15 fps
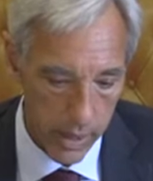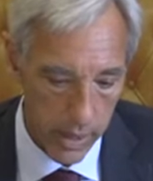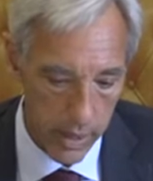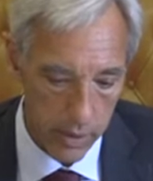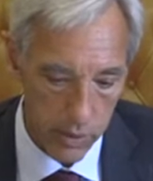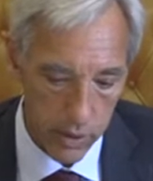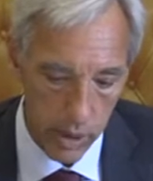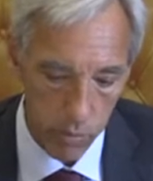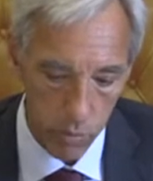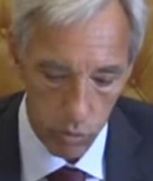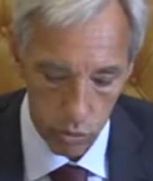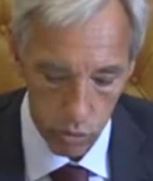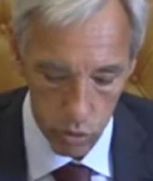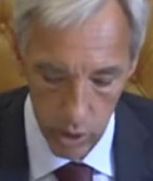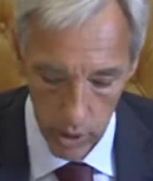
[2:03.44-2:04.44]
Eh,
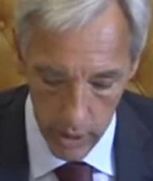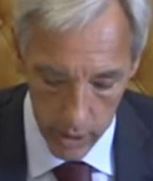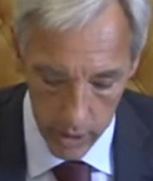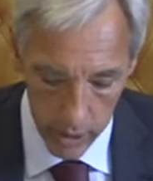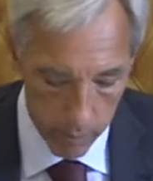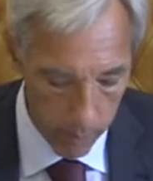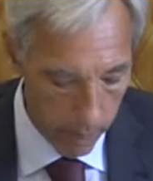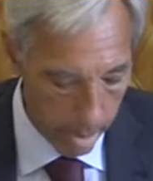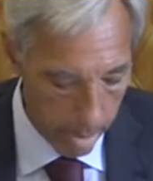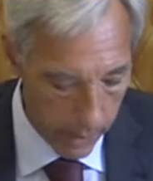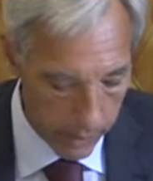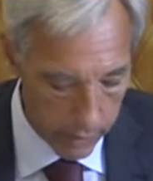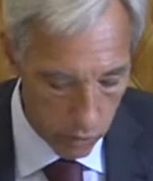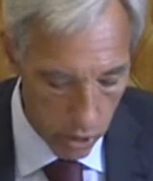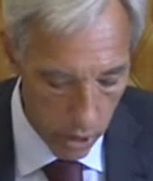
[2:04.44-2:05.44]
temos eh,
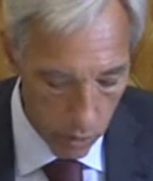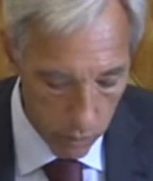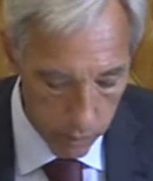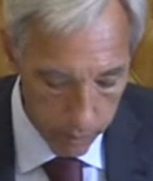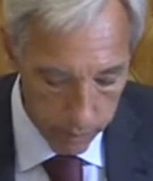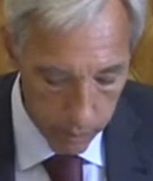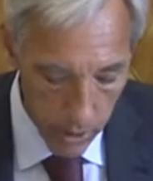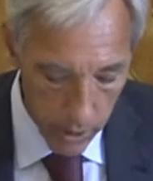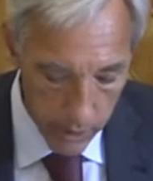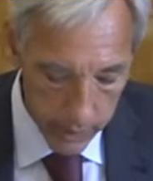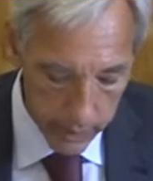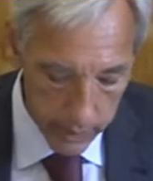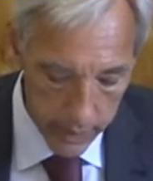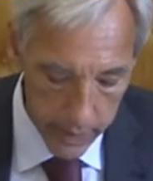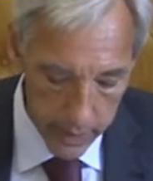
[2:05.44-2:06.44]
a questão
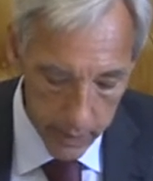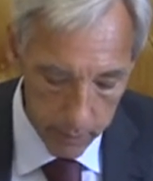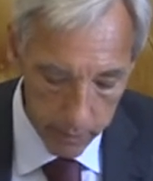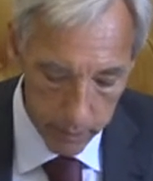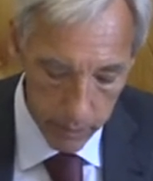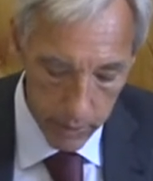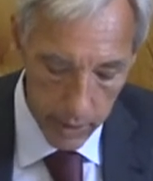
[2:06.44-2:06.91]
da,